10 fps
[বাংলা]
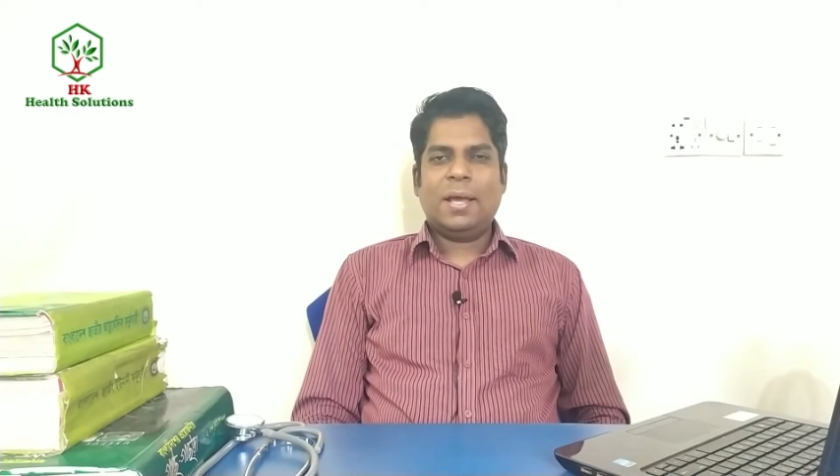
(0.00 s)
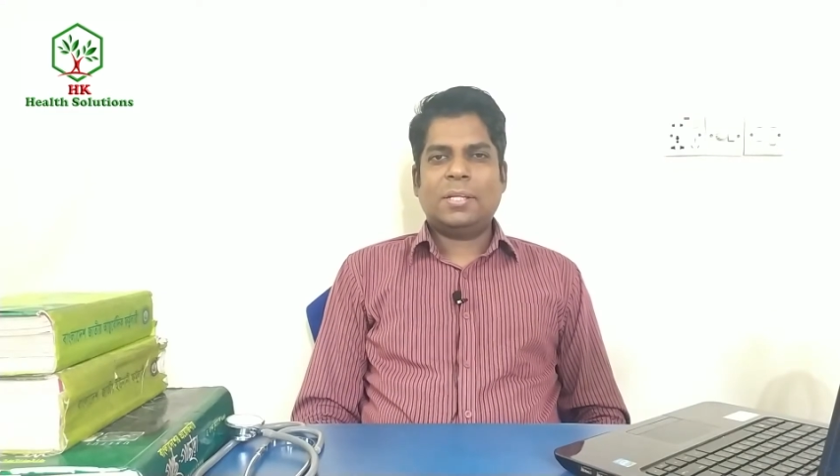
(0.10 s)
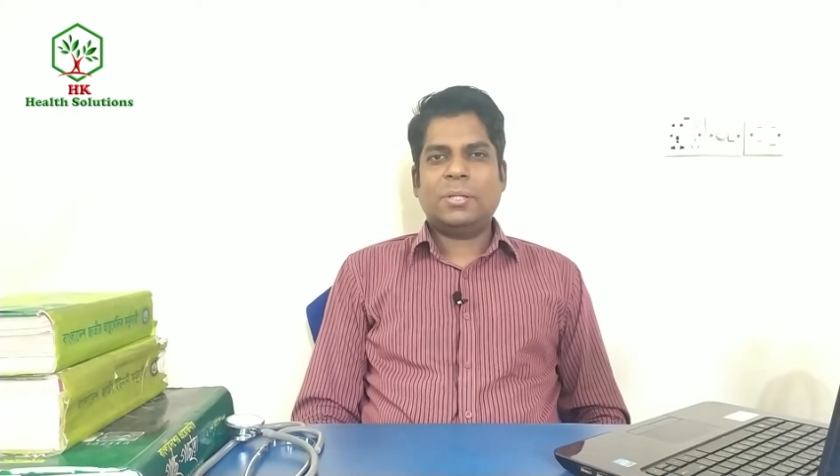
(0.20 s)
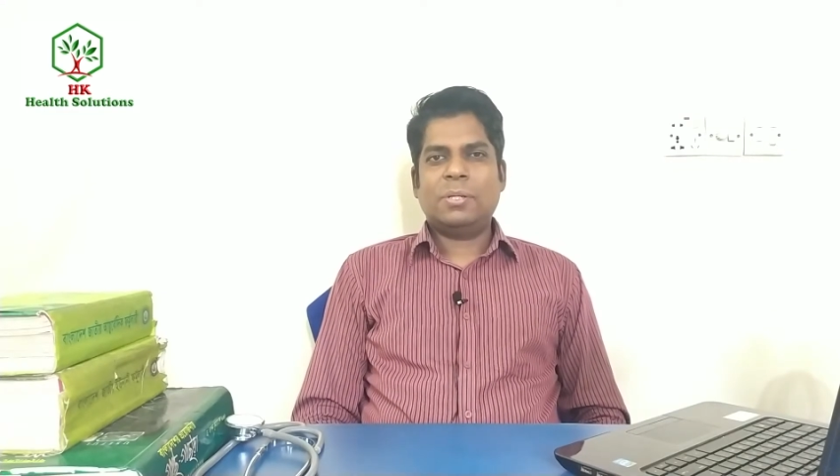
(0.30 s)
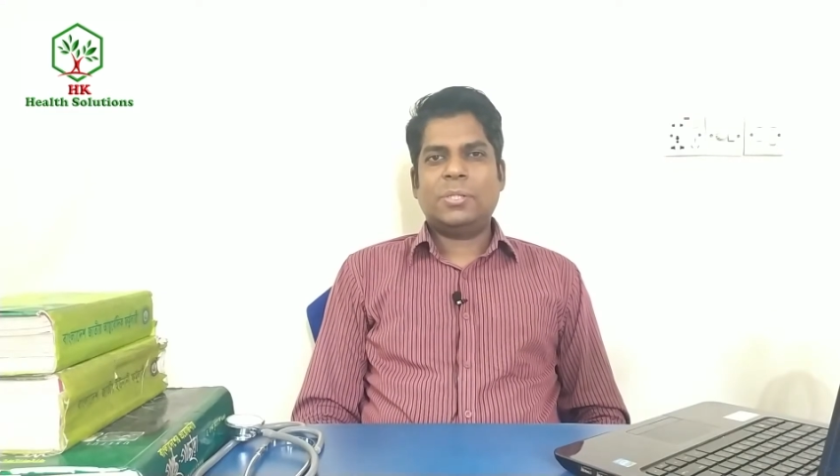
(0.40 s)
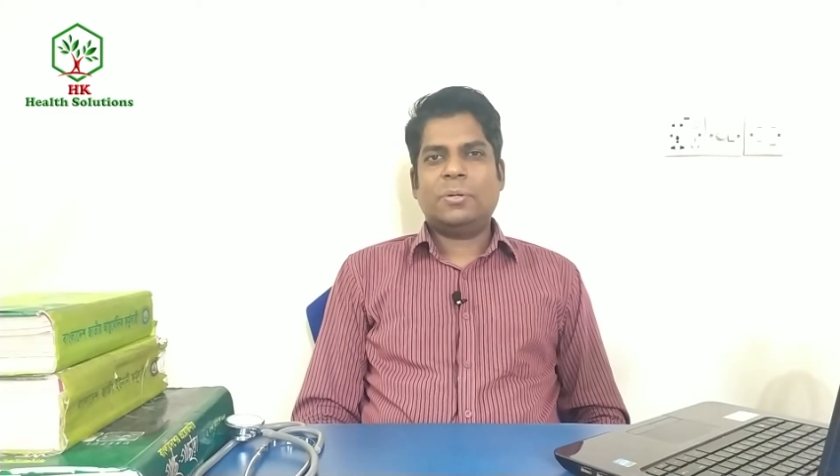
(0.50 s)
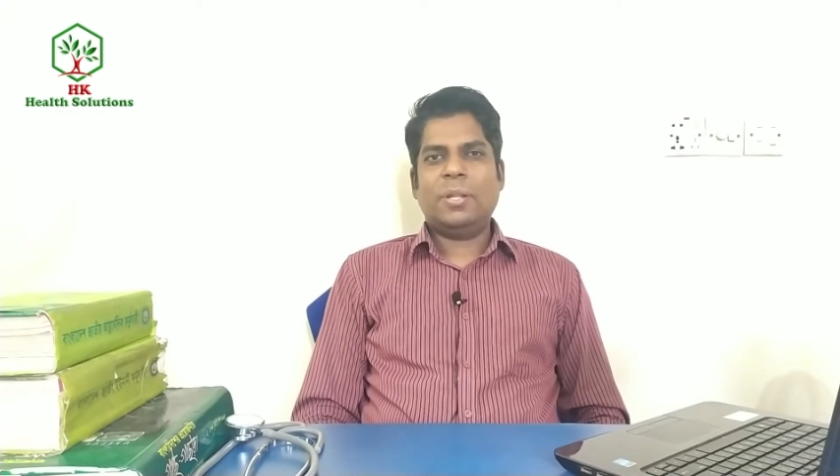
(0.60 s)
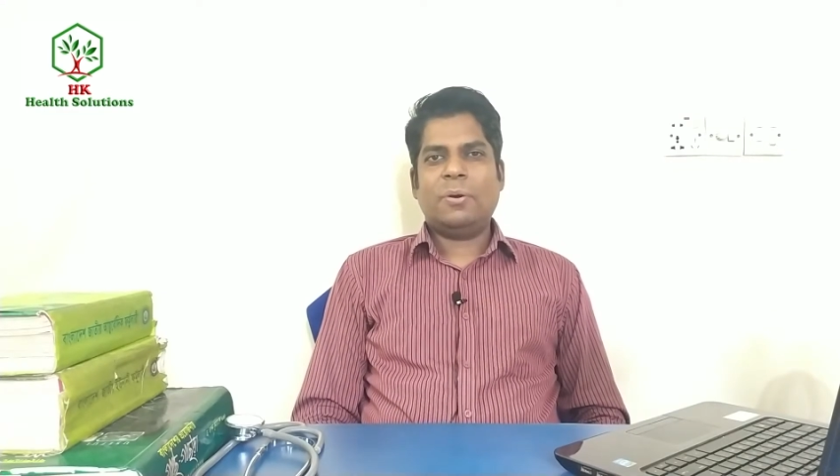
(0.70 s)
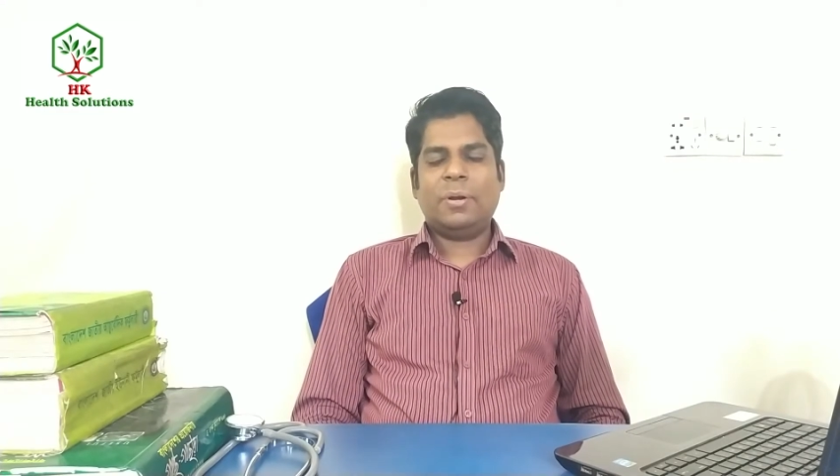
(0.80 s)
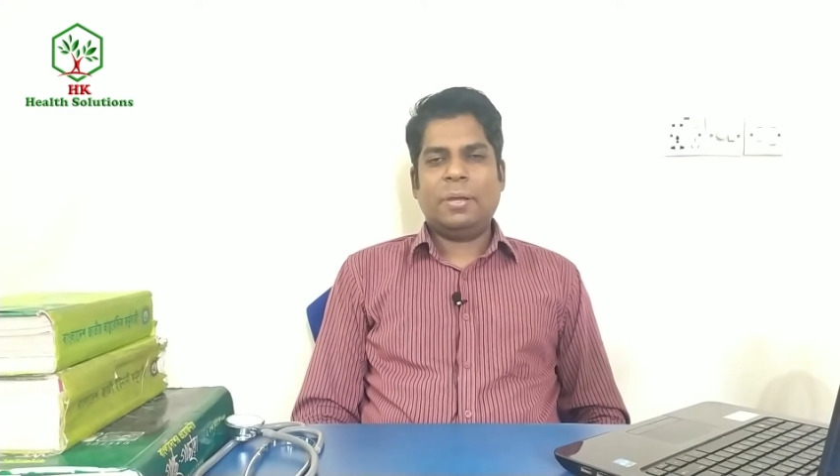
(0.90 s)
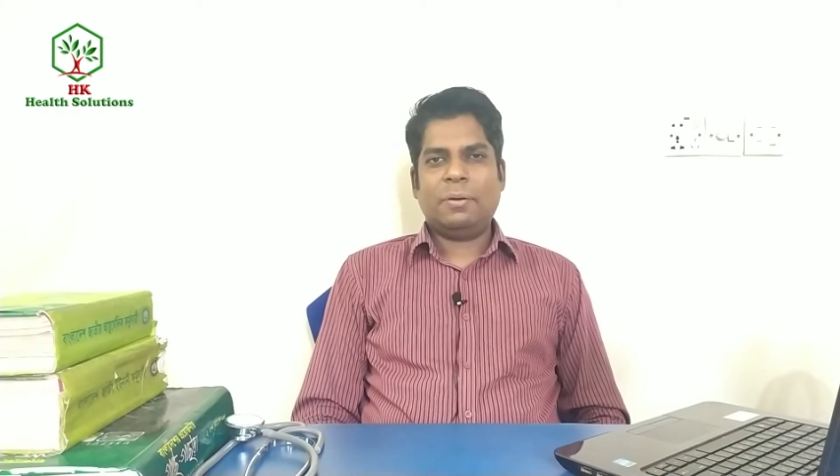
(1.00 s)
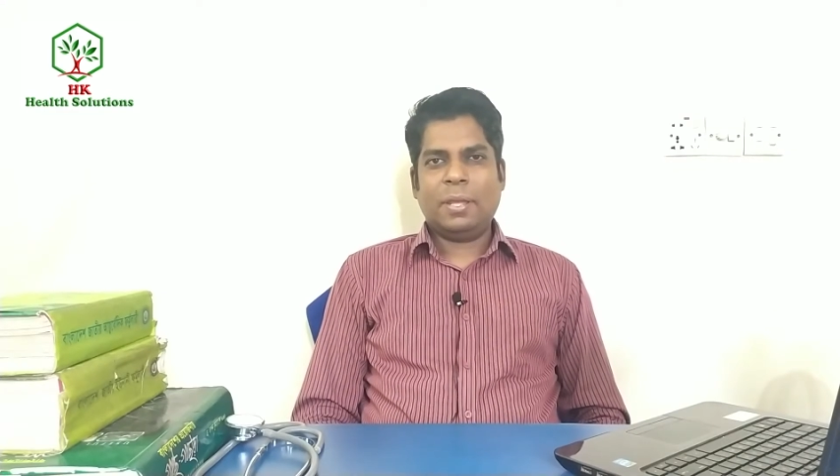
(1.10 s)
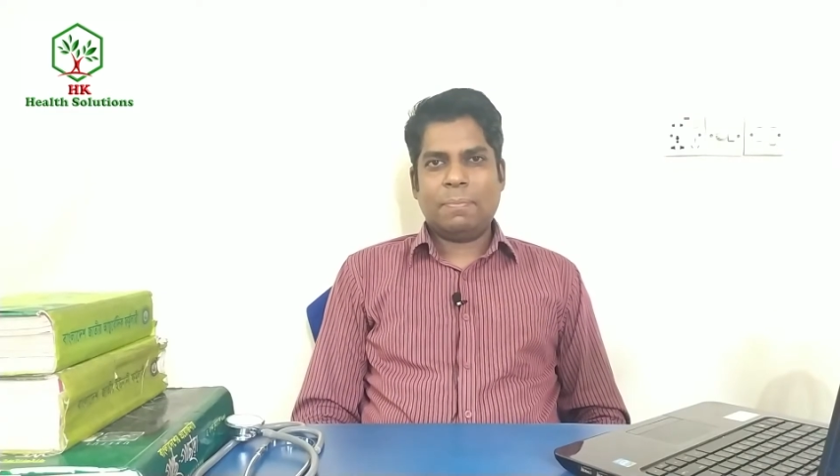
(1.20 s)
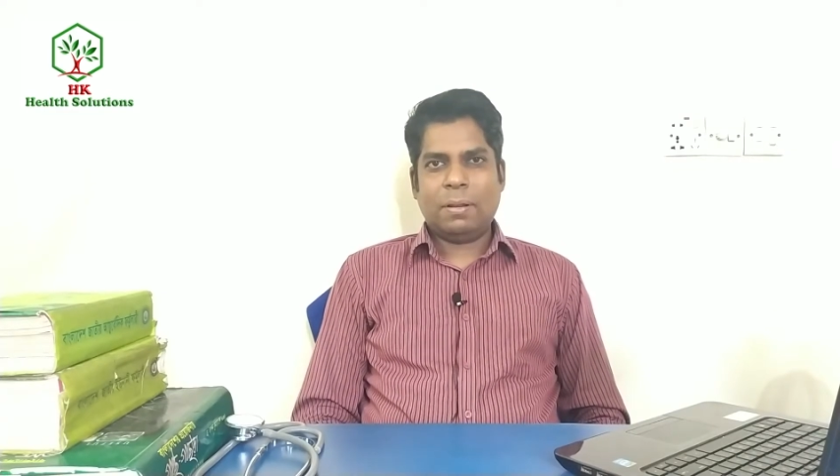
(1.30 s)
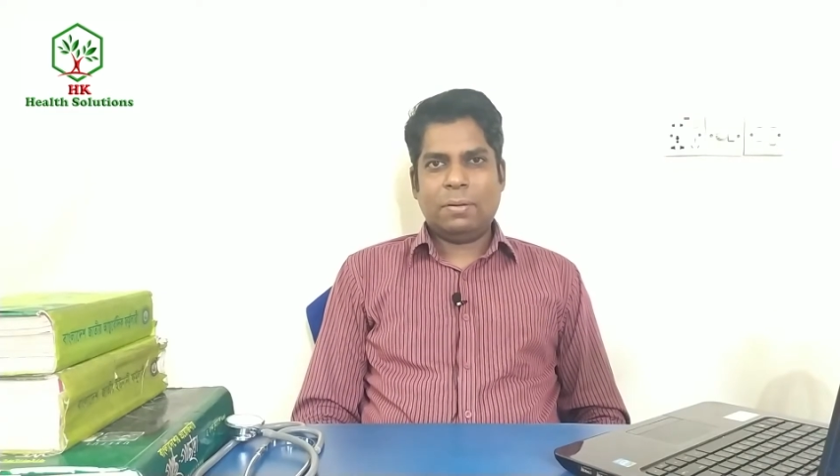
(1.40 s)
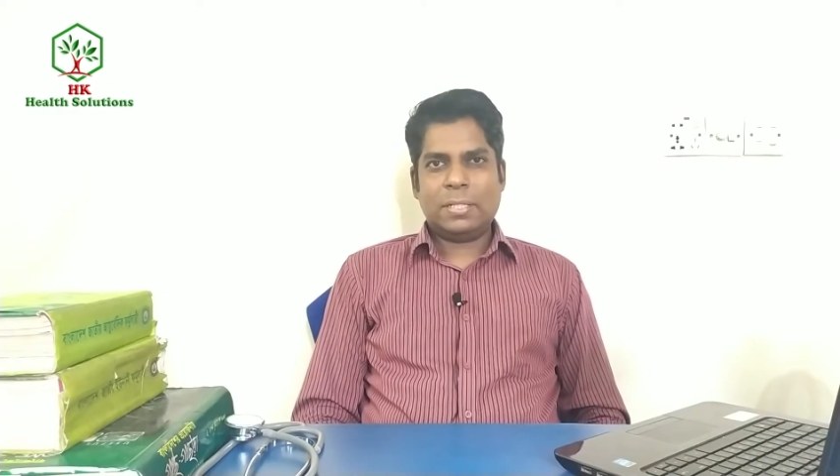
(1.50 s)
আশা করি সকলে অনেক অনেক ভালো